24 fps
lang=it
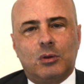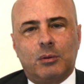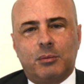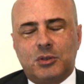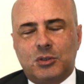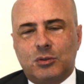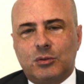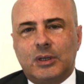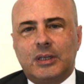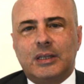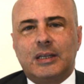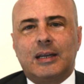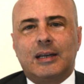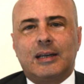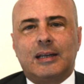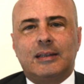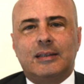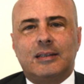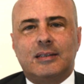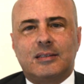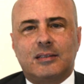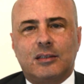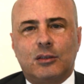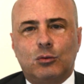una persona di
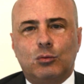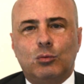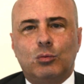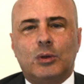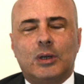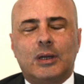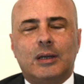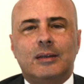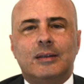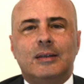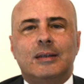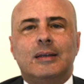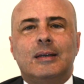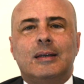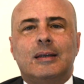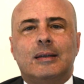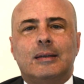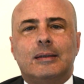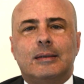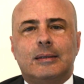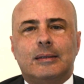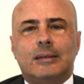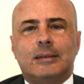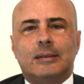grande statura,
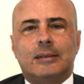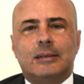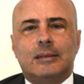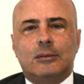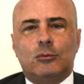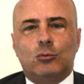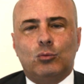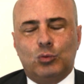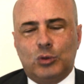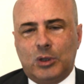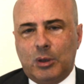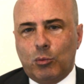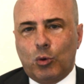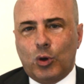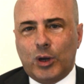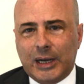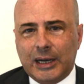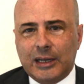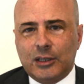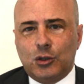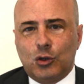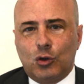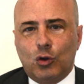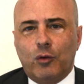eh, un
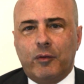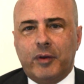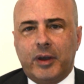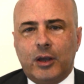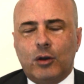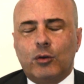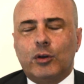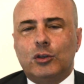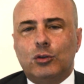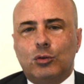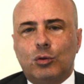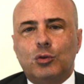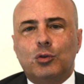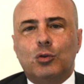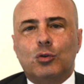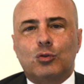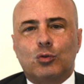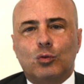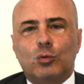democratico vero, Antonio